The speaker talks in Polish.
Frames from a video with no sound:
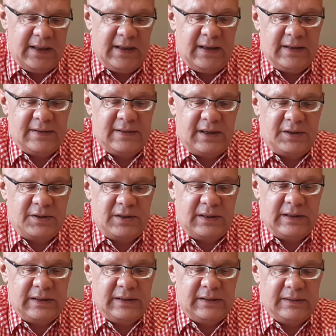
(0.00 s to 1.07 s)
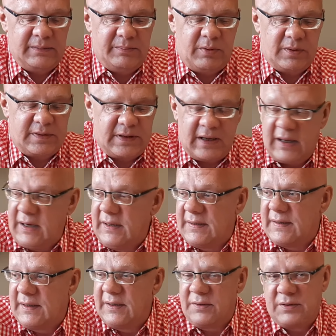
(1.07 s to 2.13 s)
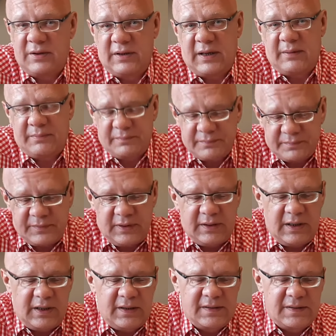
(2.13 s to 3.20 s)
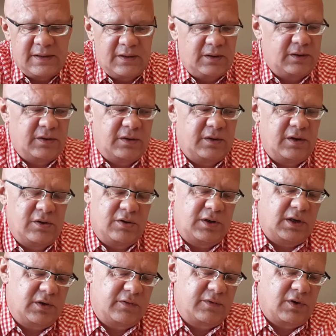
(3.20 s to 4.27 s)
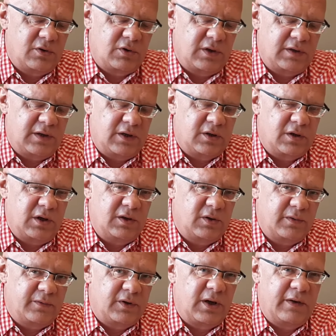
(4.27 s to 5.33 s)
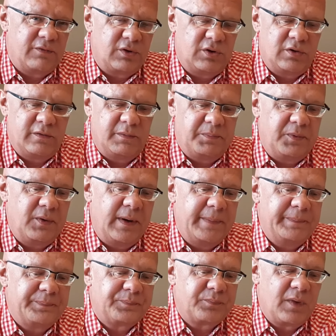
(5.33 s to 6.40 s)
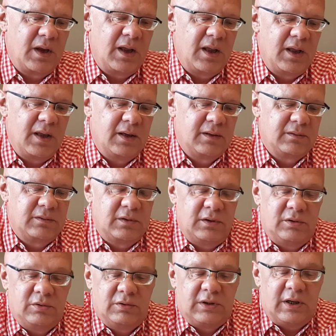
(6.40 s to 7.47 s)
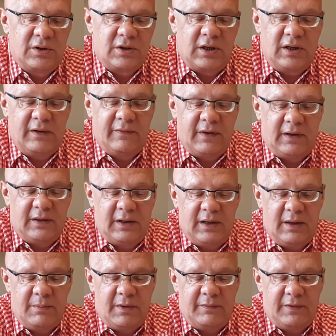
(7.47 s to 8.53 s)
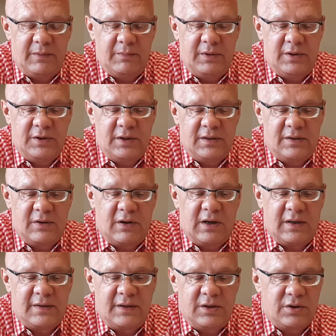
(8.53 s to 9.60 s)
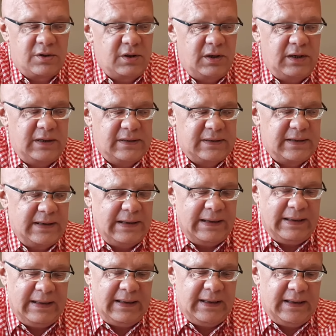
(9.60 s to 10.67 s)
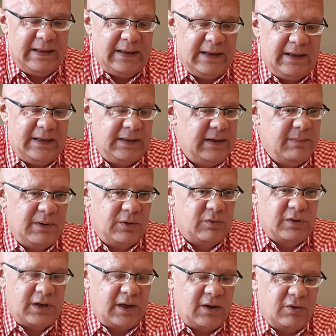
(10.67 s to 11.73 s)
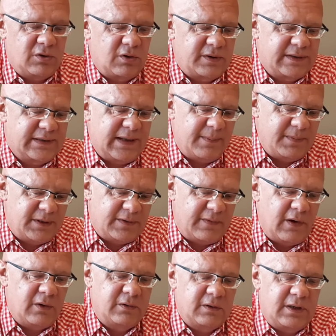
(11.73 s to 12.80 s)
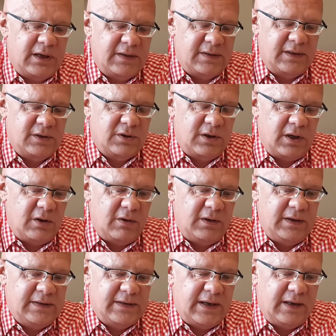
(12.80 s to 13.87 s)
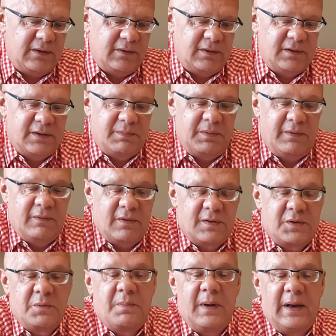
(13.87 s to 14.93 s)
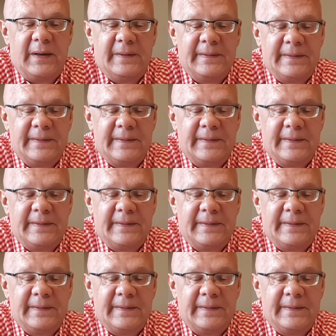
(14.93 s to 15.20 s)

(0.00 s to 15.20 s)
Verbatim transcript: Znacie polskie lisy, czy tam inne lisy, no to też, też wzorzec, też lisów trochę w życiu wypiłem. No i tutaj żadnej wady nie ma, w tym lisie jest to klasyczny lis. E, nie ma tu jakiegoś odstępstwa od klasycznego lisa, no jest piwo super.